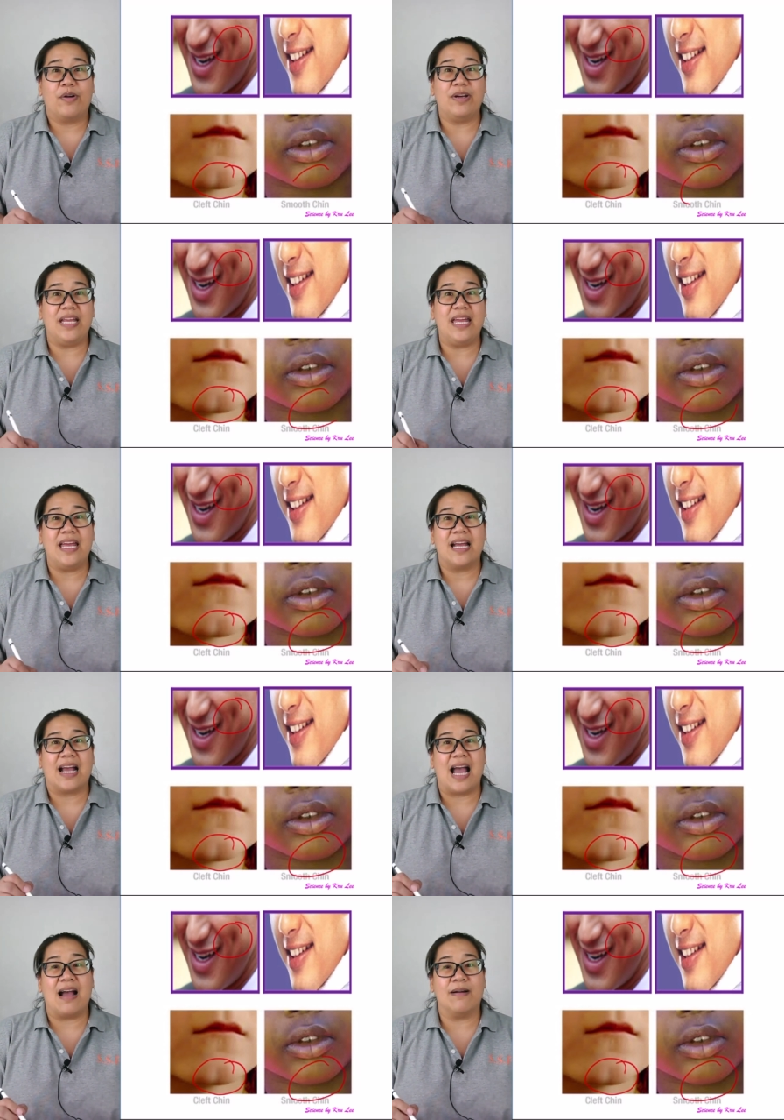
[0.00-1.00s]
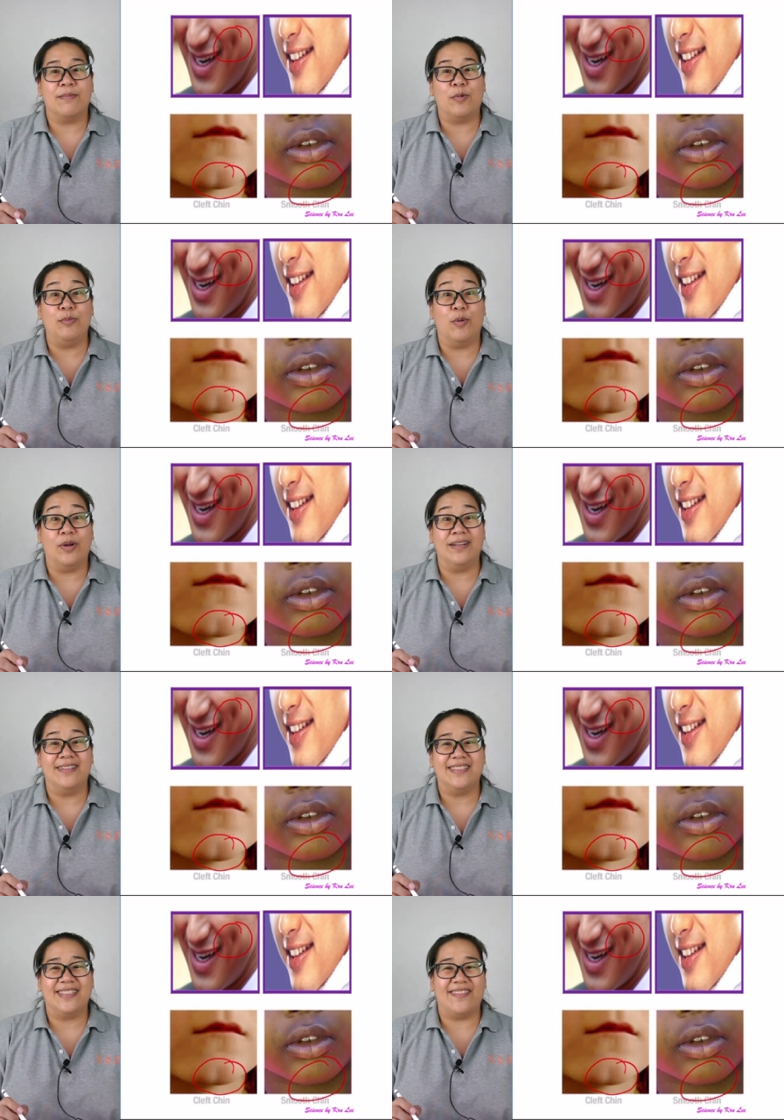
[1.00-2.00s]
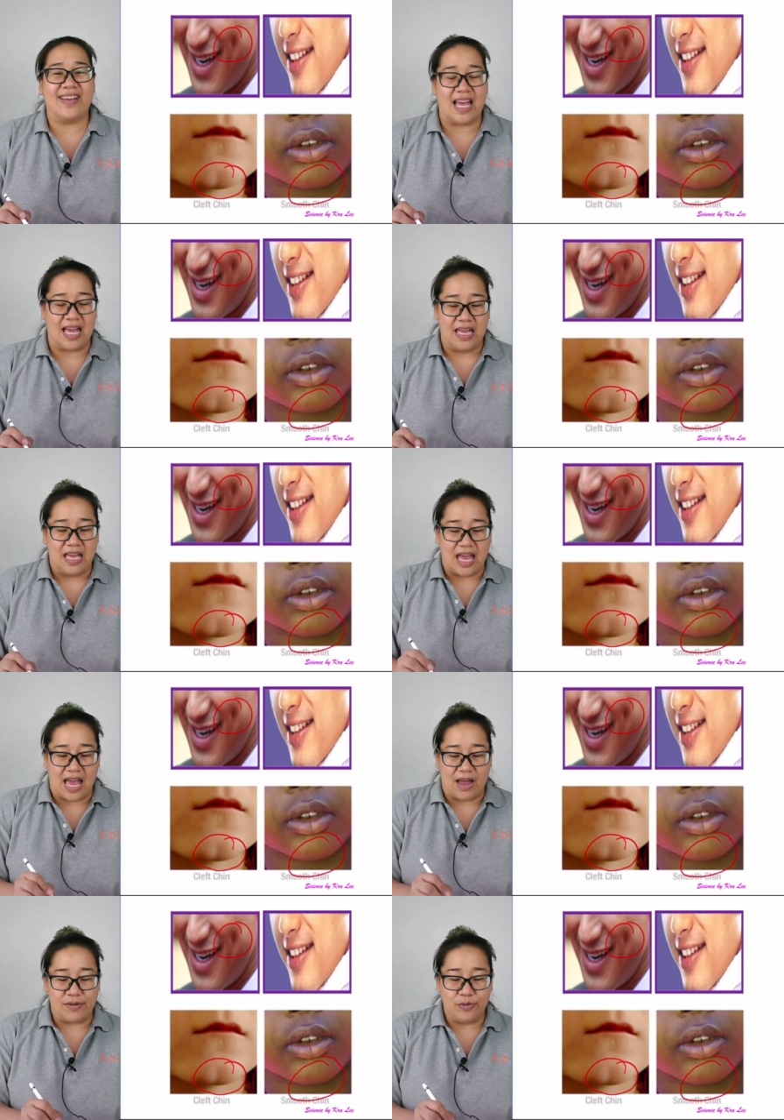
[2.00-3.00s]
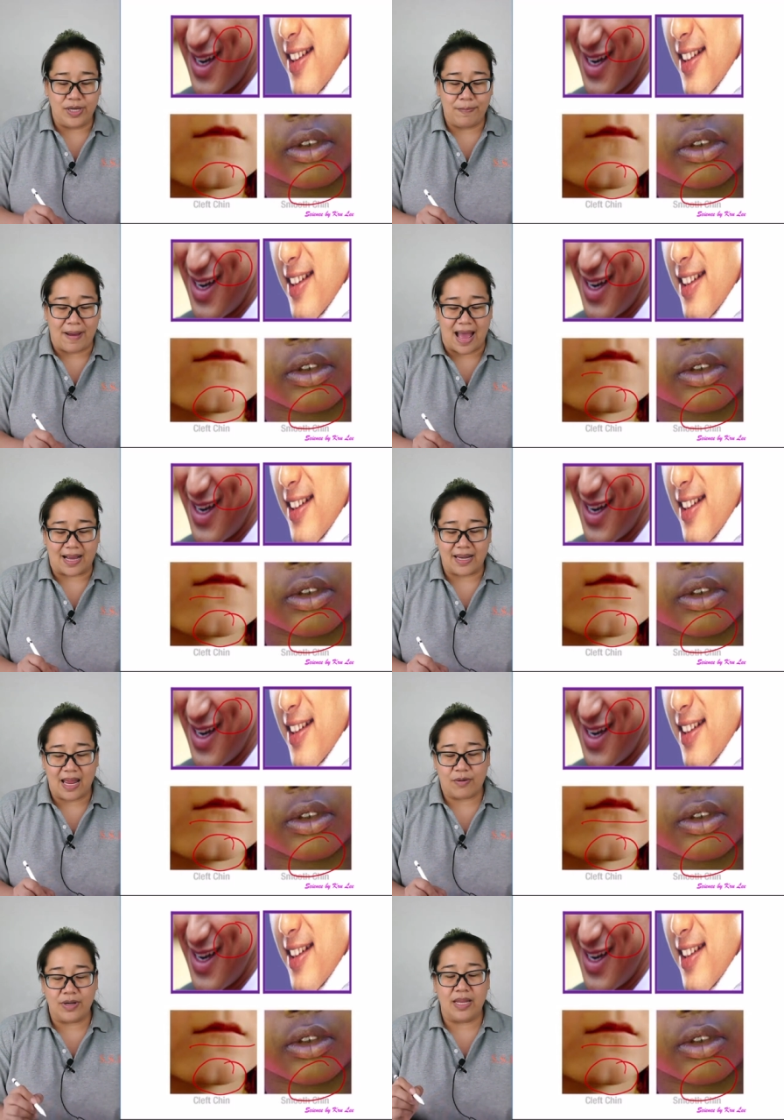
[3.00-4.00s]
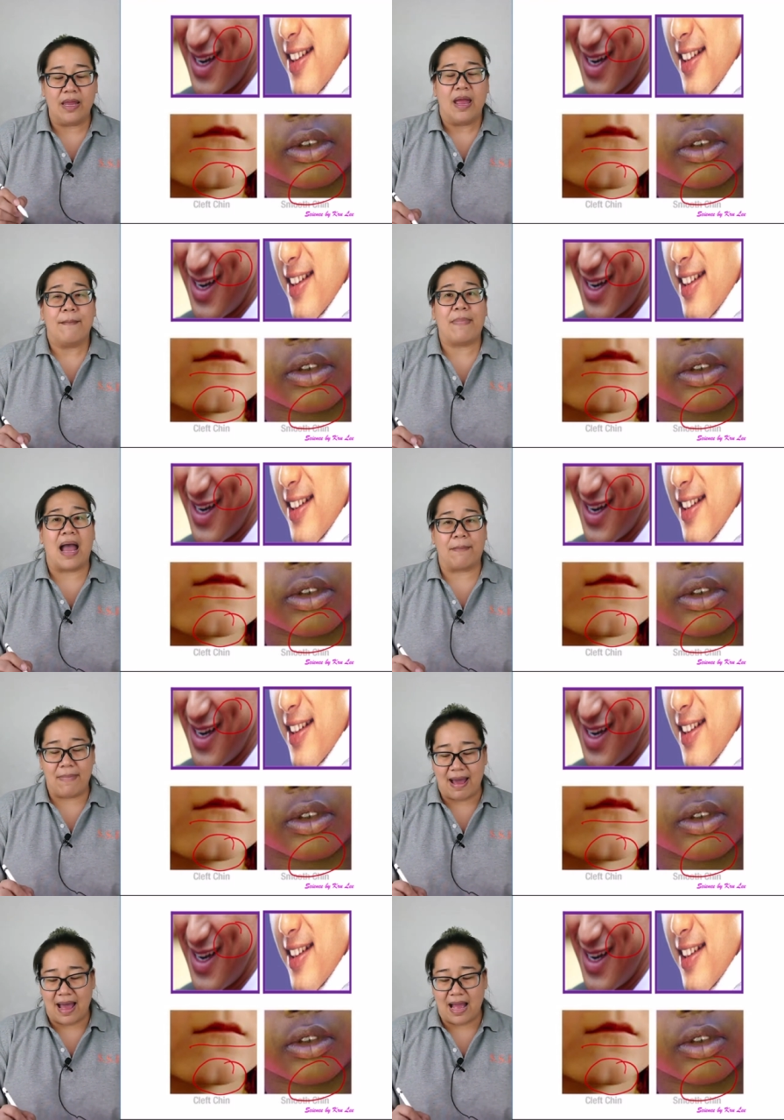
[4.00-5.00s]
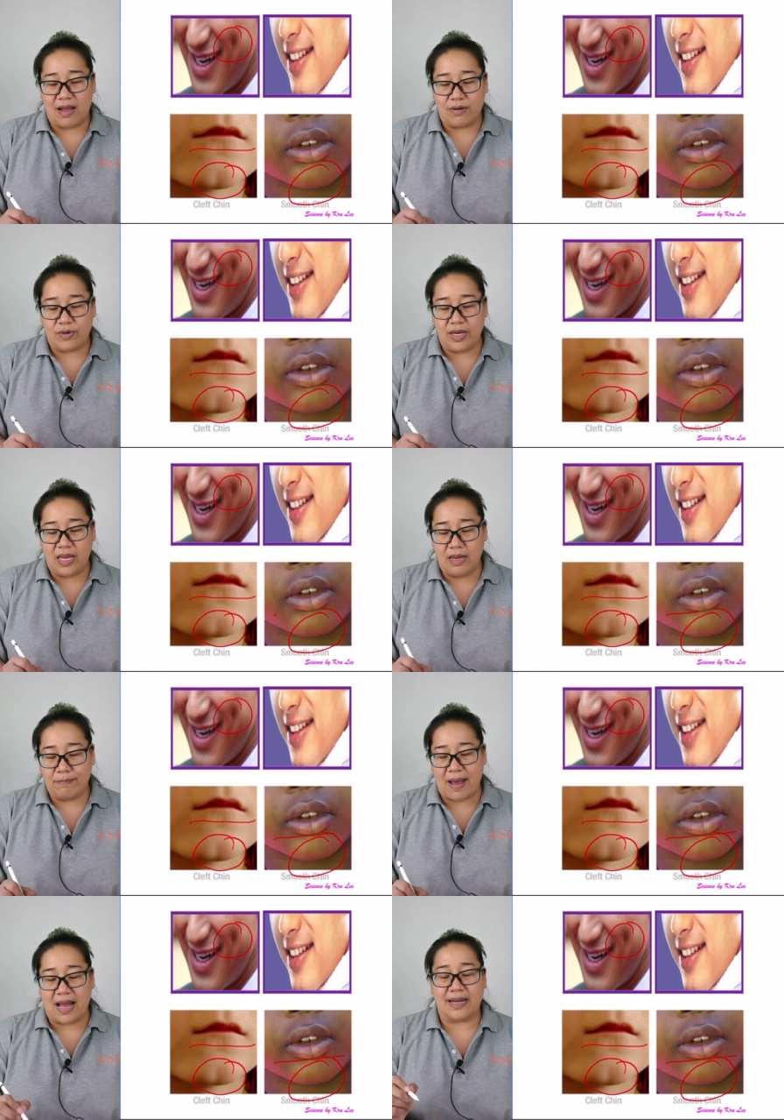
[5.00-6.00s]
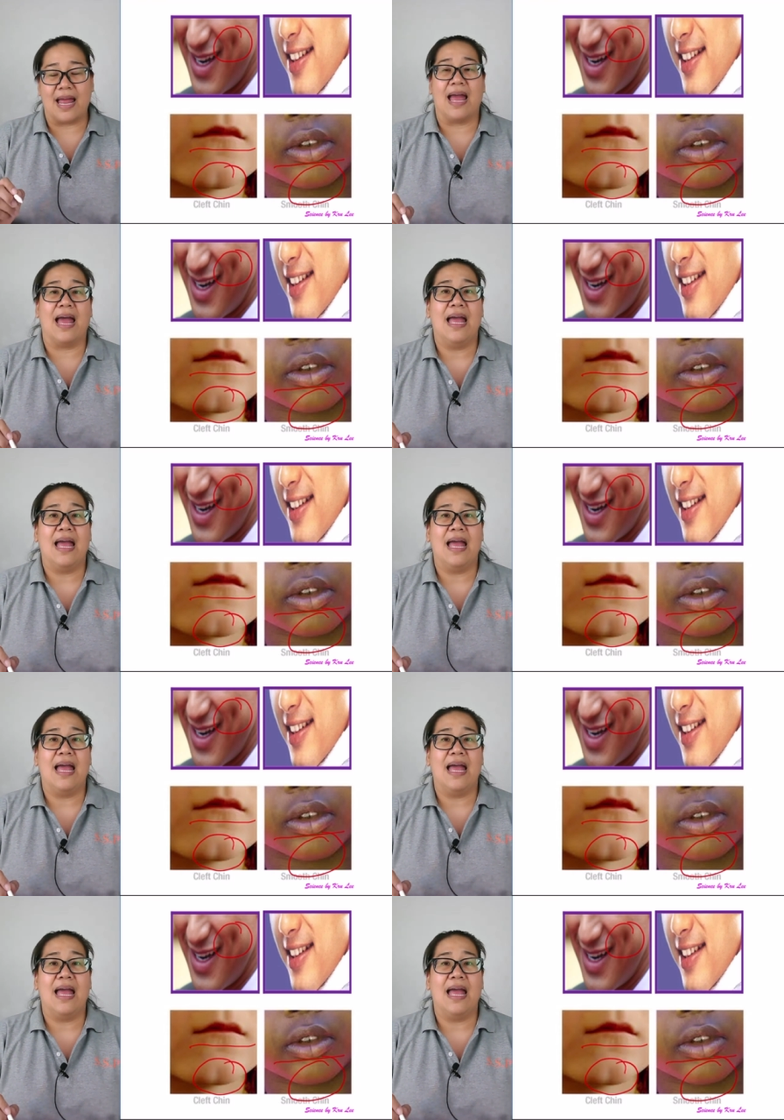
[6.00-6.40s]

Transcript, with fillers: คนนี้คางมนมนใช่ไหมคะ อ่า ดูที่ปากก็ได้ คนนี้ปากบาง คนนี้ปากหนา